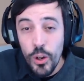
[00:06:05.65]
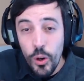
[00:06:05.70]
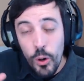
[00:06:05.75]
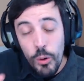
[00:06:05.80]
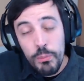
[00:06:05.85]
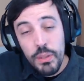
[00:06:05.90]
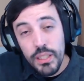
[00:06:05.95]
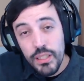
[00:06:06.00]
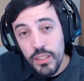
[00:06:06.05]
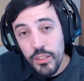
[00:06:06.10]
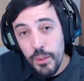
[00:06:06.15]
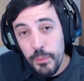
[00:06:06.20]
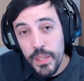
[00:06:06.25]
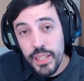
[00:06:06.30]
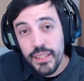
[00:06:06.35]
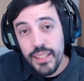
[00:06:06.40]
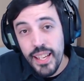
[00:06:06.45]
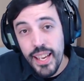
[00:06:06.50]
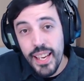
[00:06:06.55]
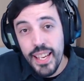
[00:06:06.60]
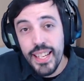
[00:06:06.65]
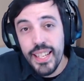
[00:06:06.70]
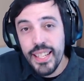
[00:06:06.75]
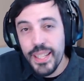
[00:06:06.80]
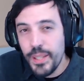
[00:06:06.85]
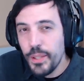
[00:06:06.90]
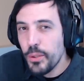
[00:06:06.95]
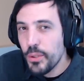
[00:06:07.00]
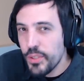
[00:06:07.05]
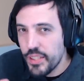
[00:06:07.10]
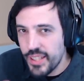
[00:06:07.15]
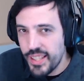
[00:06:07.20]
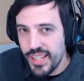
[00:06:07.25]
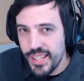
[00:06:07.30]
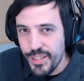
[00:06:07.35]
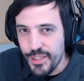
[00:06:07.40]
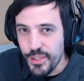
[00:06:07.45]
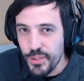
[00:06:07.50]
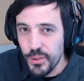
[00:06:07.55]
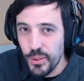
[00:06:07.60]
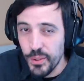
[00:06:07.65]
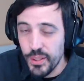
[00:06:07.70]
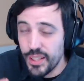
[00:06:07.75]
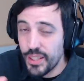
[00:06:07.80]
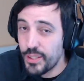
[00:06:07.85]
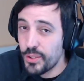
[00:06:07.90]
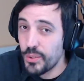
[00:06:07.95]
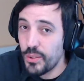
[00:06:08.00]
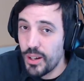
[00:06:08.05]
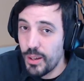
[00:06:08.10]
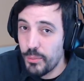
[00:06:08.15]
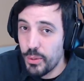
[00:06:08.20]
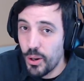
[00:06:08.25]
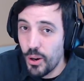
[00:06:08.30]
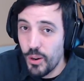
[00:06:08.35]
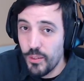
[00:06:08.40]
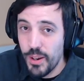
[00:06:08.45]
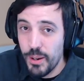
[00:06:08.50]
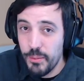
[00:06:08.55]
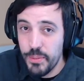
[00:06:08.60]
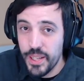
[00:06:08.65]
obiettivamente io stesso ne sono la prova